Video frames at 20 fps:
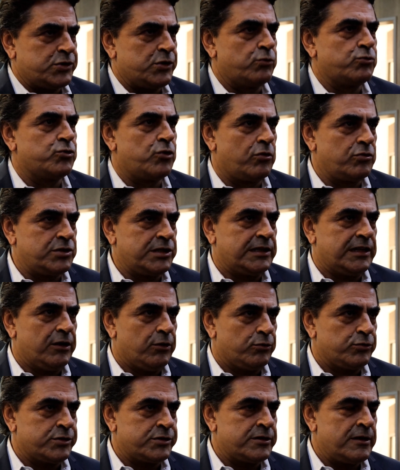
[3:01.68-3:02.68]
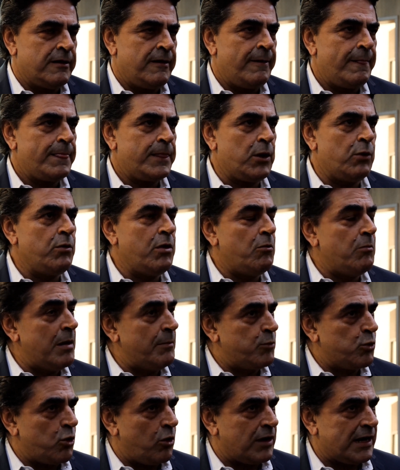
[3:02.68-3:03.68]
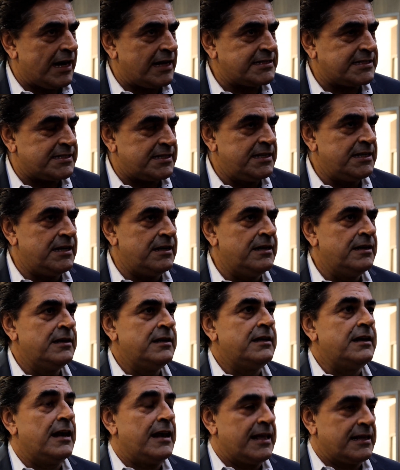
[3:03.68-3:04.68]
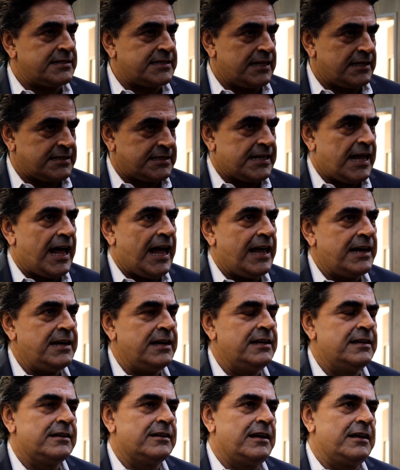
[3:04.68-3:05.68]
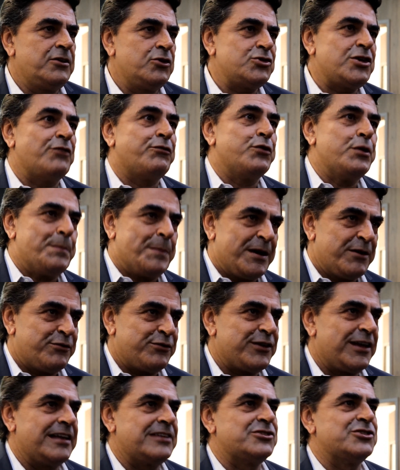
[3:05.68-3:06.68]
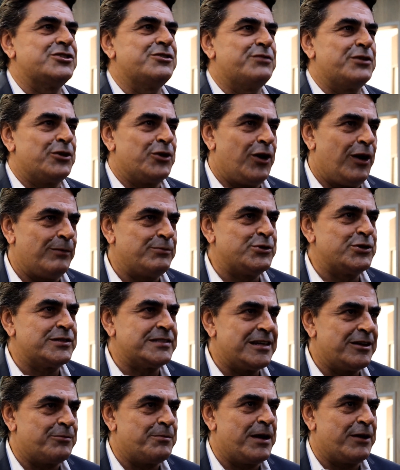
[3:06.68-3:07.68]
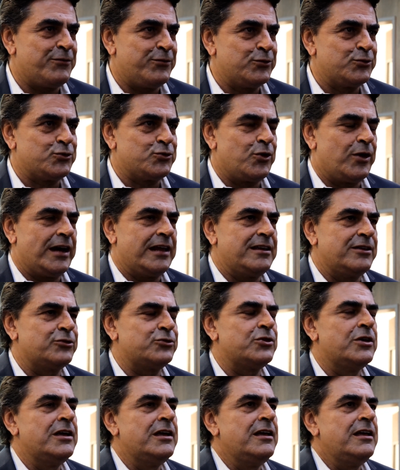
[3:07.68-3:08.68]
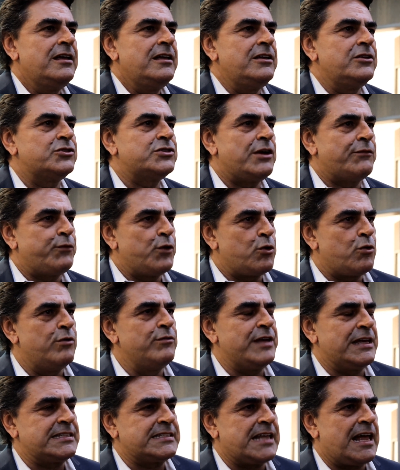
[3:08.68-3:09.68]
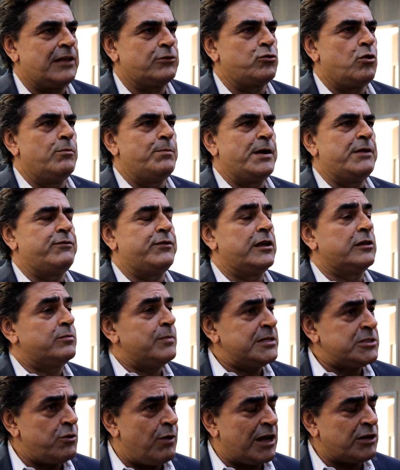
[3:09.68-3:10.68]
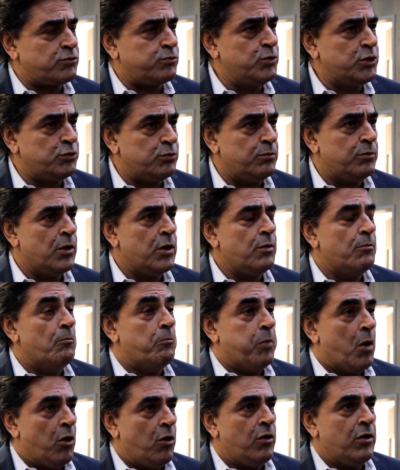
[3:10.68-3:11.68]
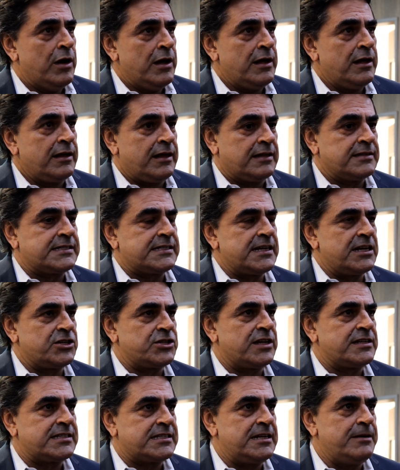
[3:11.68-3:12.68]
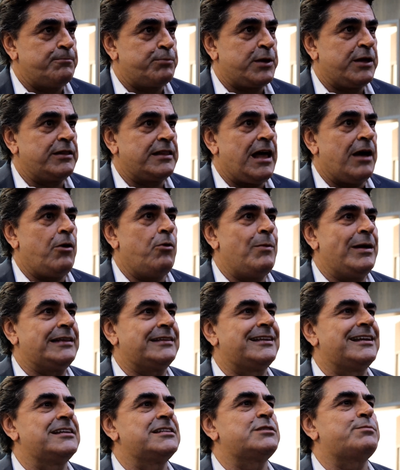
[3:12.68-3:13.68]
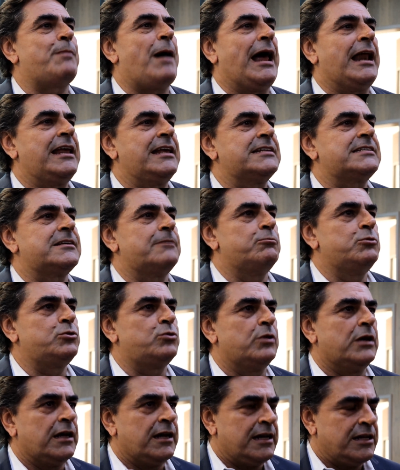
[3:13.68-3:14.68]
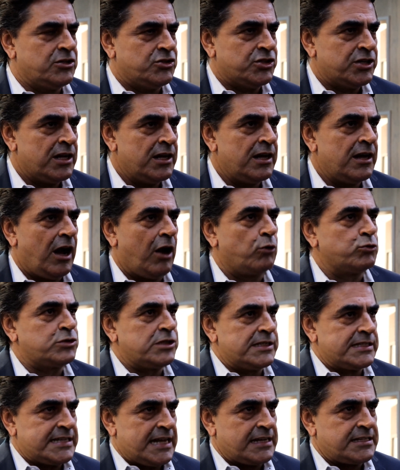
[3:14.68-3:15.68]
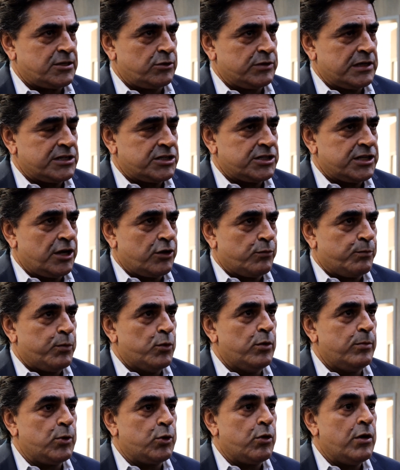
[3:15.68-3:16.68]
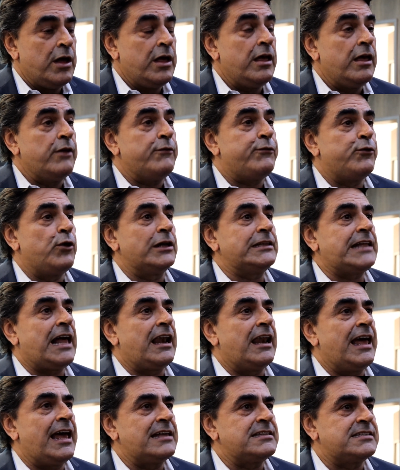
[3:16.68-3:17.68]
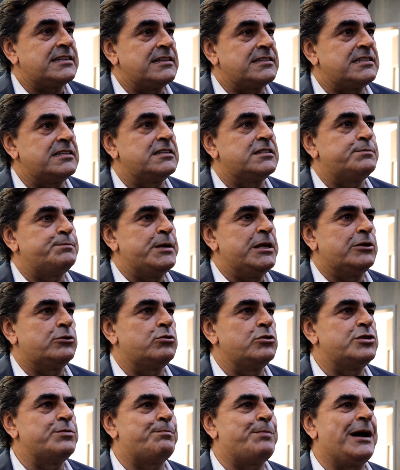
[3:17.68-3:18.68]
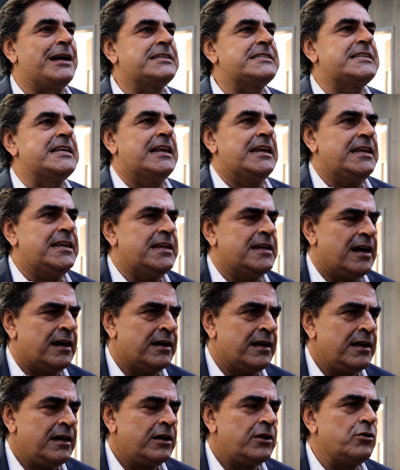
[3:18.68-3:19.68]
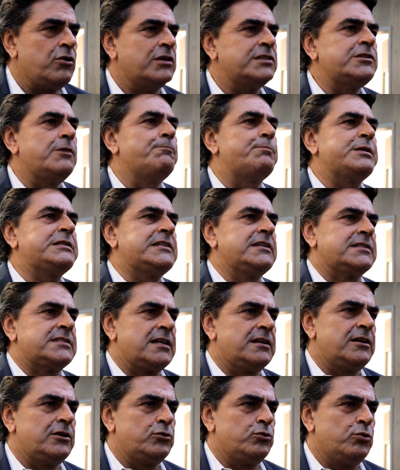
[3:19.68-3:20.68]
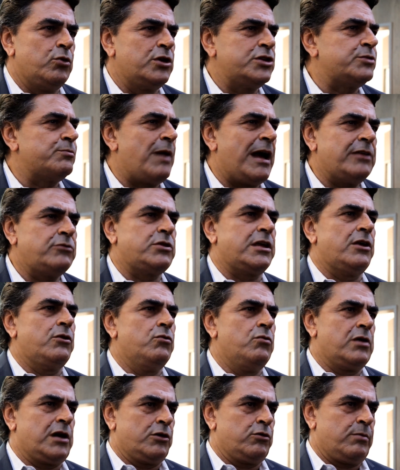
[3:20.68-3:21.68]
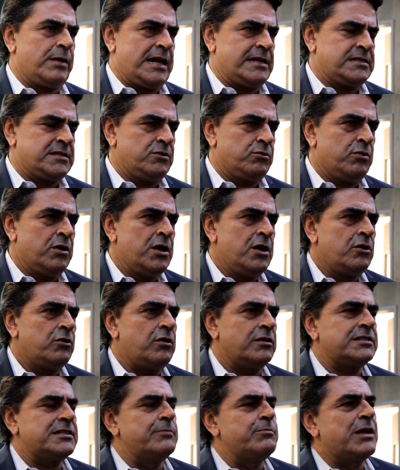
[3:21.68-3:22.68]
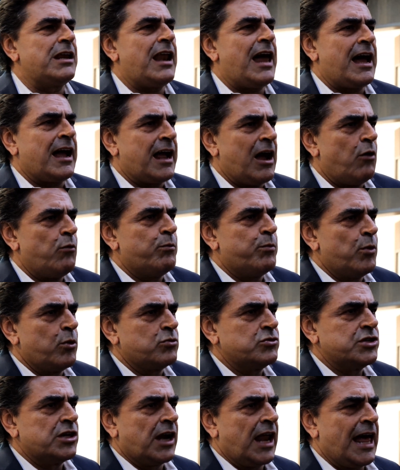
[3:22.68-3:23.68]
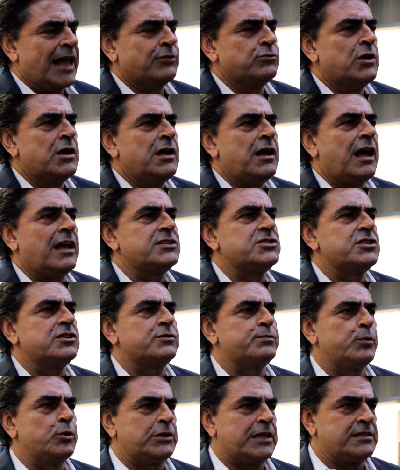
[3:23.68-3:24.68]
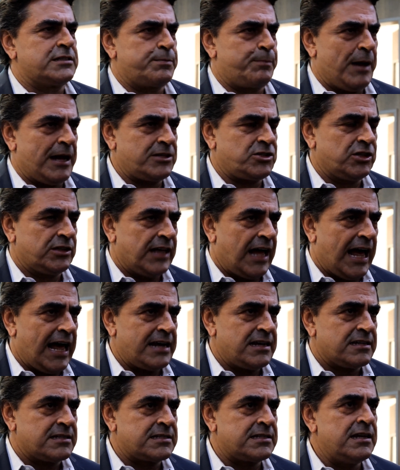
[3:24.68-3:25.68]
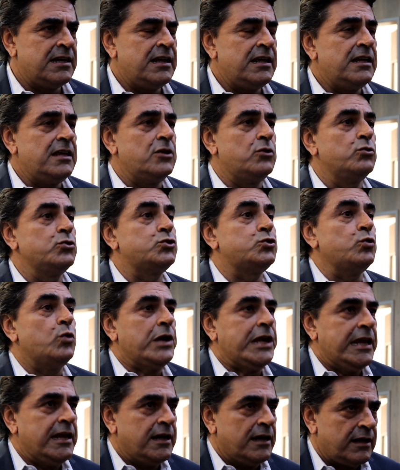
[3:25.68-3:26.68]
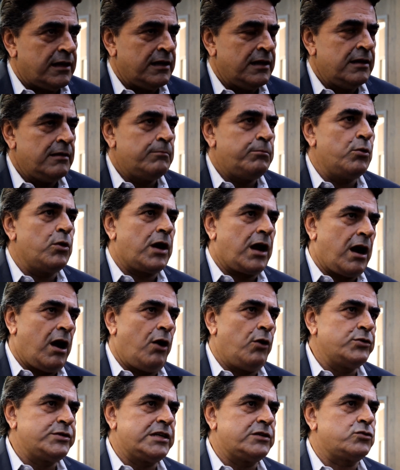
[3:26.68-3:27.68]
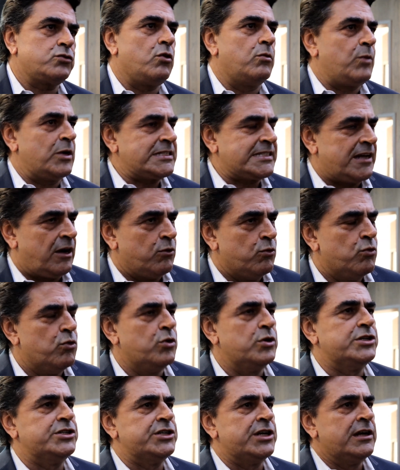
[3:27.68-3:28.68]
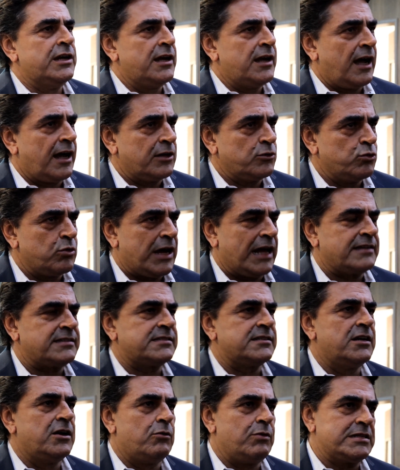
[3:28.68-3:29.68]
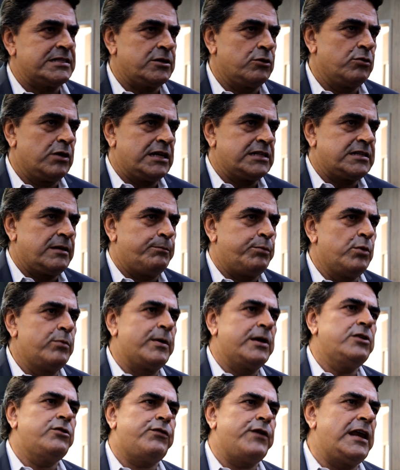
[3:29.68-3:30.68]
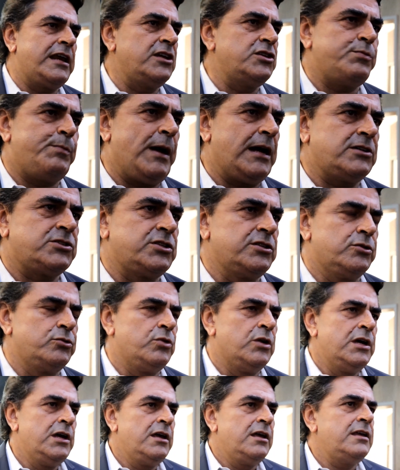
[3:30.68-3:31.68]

São João de Deus. Então, é uma burocracia necessária. Né? Eu já fui prefeito de Divinópolis, eu sei como é que funciona isso. Isso já foi conversado com o prefeito. Mas eu acho muito bom que seja assim, porque dá uma transparência muito grande à utilização desse dinheiro público e fortalece esse espírito de parceria que nós estamos precisando hoje mais do que nunca no Brasil. Nós temos que largar um pouco de lado as disputas partidárias e nos unir por causas como a saúde, a educação, a segurança pública em diferente partido.